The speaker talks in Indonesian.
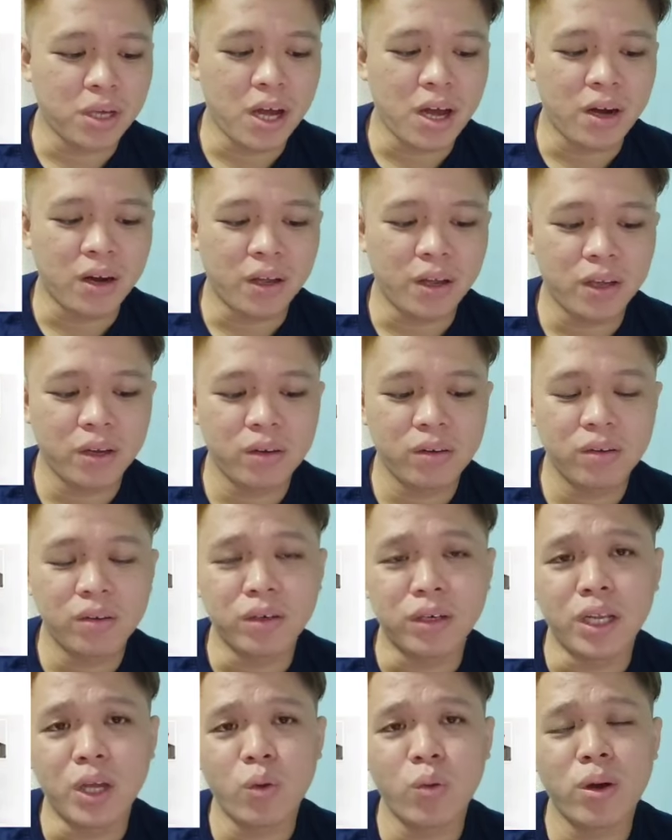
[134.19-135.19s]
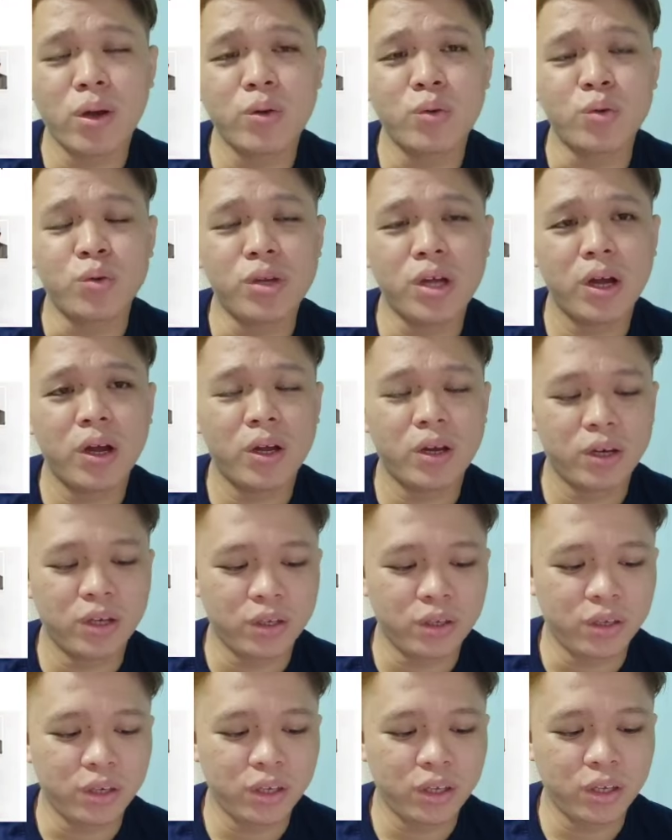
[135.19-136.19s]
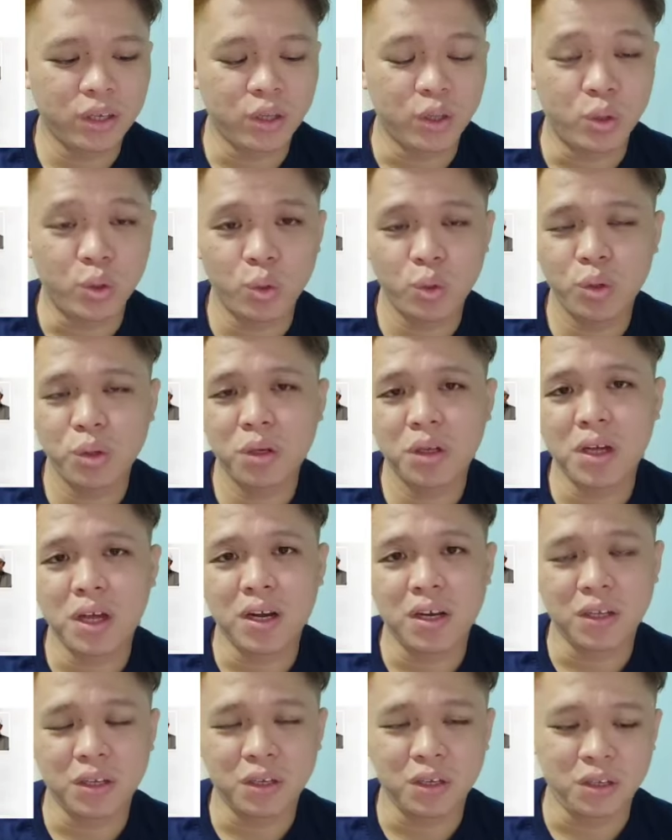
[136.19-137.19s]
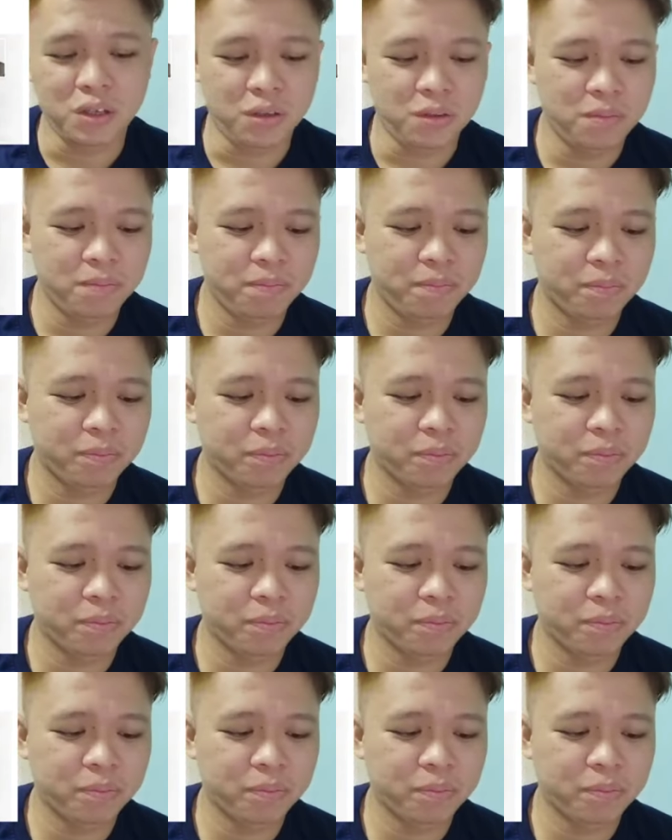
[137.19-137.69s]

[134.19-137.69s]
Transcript: PRN, Dewan Undangan Negeri DUN kali ini